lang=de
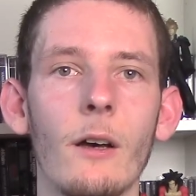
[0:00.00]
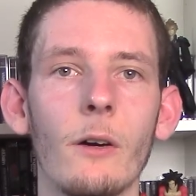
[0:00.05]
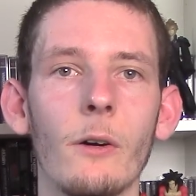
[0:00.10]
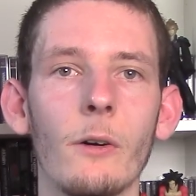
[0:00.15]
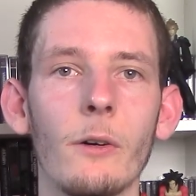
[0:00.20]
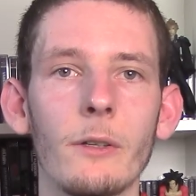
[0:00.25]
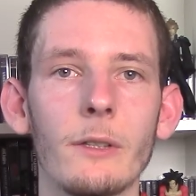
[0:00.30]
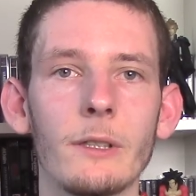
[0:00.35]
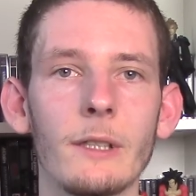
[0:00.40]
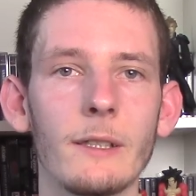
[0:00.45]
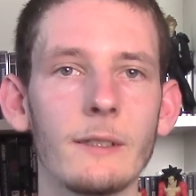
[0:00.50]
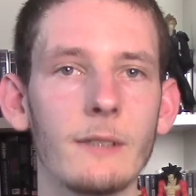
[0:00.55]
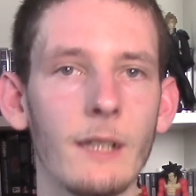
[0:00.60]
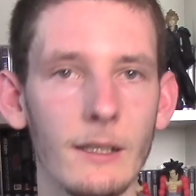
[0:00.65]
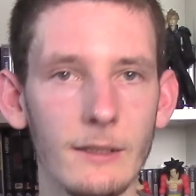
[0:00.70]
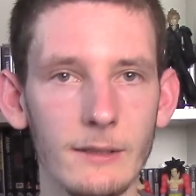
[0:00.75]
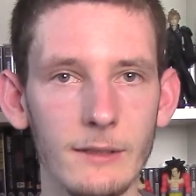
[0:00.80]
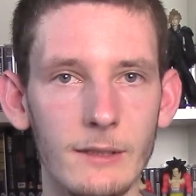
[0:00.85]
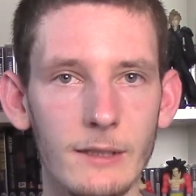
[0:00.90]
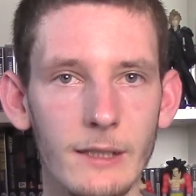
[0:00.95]
Und das
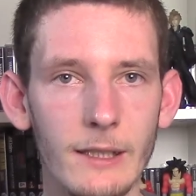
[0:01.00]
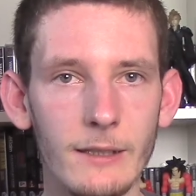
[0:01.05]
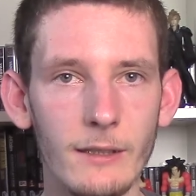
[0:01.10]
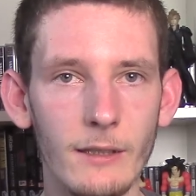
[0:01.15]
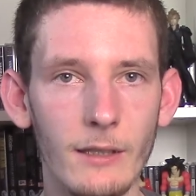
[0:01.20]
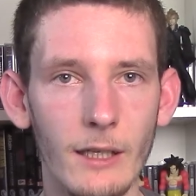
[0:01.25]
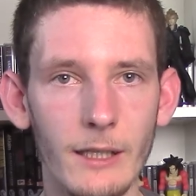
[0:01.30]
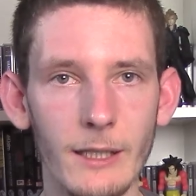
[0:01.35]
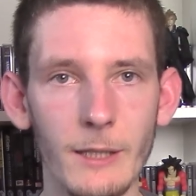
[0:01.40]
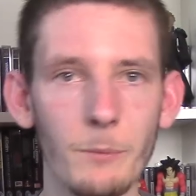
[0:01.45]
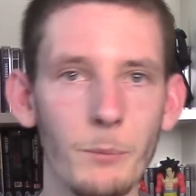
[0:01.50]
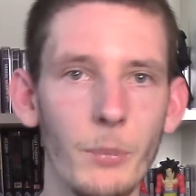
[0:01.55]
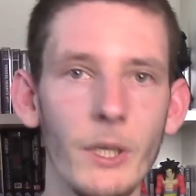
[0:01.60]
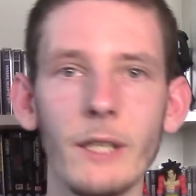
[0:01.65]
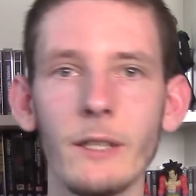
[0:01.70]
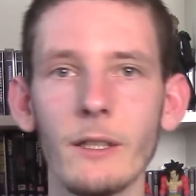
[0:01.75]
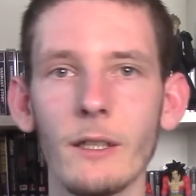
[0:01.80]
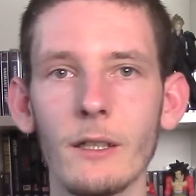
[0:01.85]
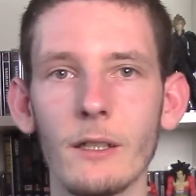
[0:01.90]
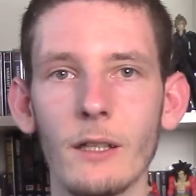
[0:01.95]
Ganze geht dann an den
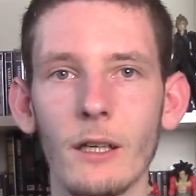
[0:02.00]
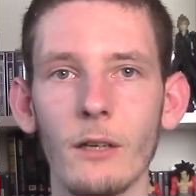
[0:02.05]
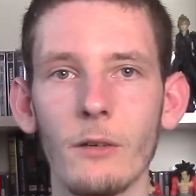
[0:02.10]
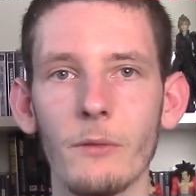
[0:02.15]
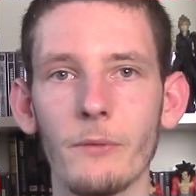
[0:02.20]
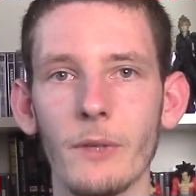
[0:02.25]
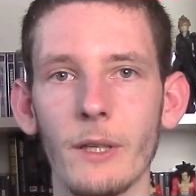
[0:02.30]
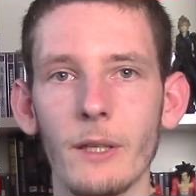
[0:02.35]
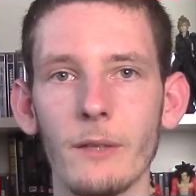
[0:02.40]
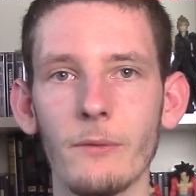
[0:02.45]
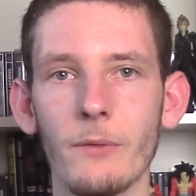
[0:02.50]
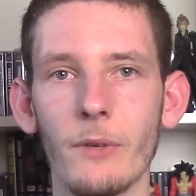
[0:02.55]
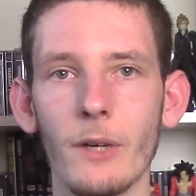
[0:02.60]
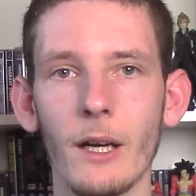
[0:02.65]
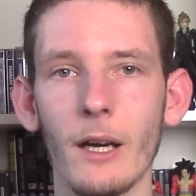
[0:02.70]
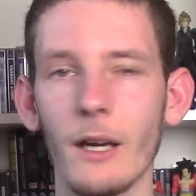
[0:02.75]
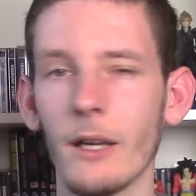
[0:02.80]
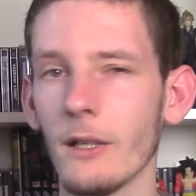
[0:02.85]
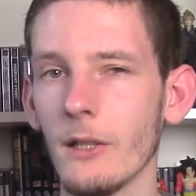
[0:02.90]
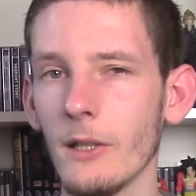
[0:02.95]
Peter, da auf jeden
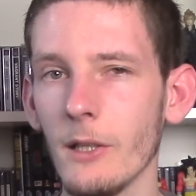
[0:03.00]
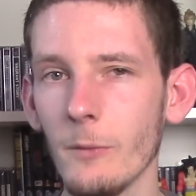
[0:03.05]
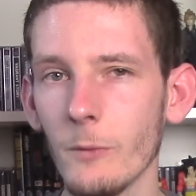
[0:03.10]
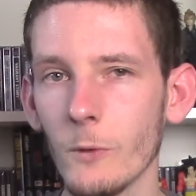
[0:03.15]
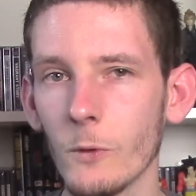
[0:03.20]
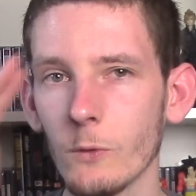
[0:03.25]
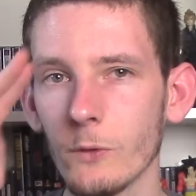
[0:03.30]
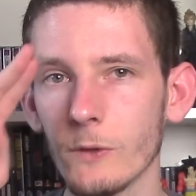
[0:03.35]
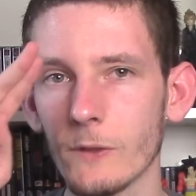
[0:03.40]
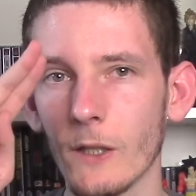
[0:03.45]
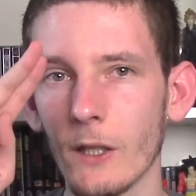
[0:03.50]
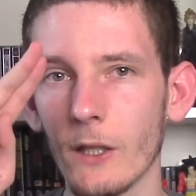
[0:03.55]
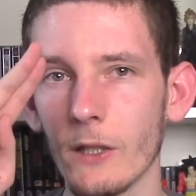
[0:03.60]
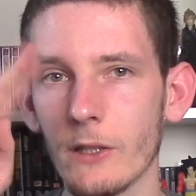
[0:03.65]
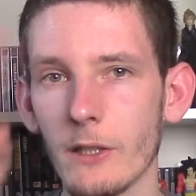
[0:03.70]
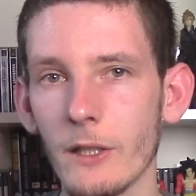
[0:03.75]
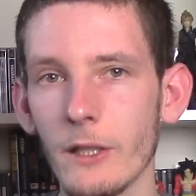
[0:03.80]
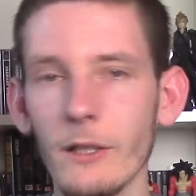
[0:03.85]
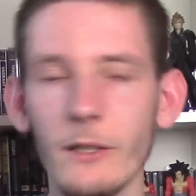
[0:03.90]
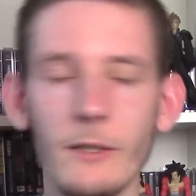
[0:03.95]
Fall einen lieben Gruß
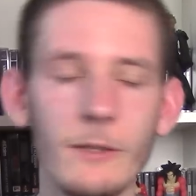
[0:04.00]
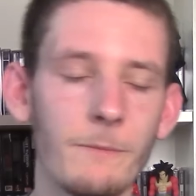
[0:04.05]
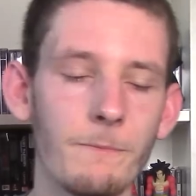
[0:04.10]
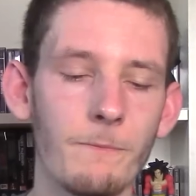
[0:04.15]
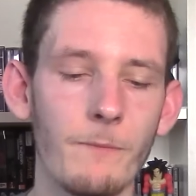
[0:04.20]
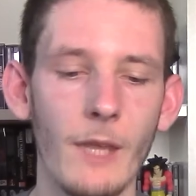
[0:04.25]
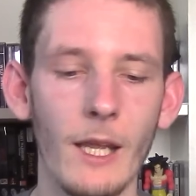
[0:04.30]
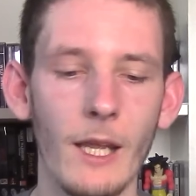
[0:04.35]
an dich.